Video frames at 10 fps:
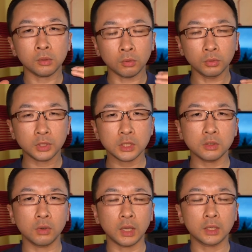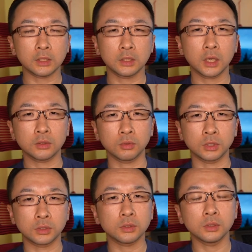この記事のアイキャッチ画像に
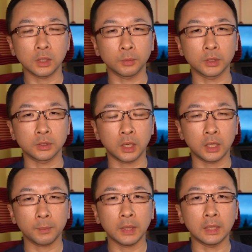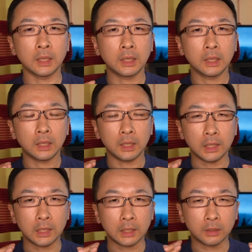ついてもですね、やっぱり
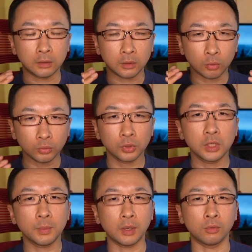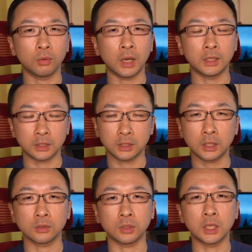えー、本当に今のアイキャッチ
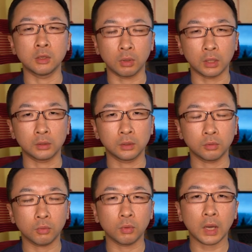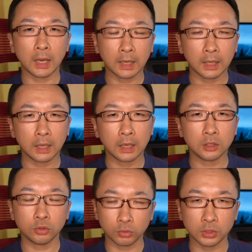画像でいいのかっていうのを考えながら
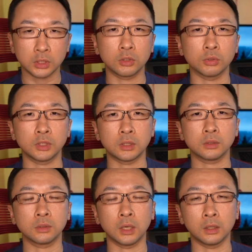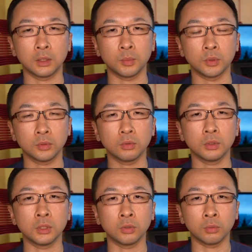ちょっと意識をして作られてみると
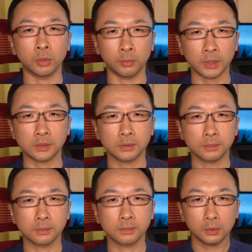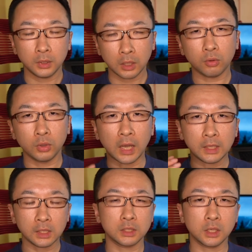いいと思います。で、この
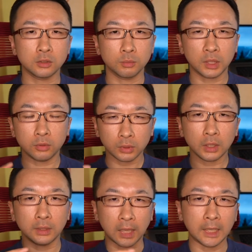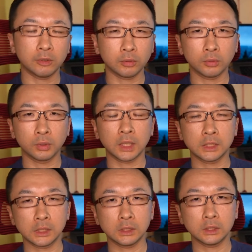アイキャッチ画像、まあ、基本的にはタイトルと同
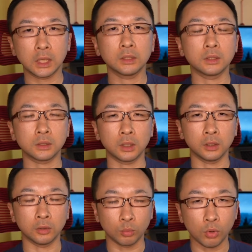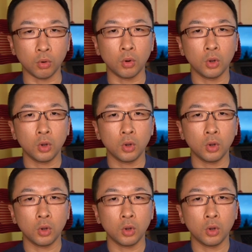じなんですけれども、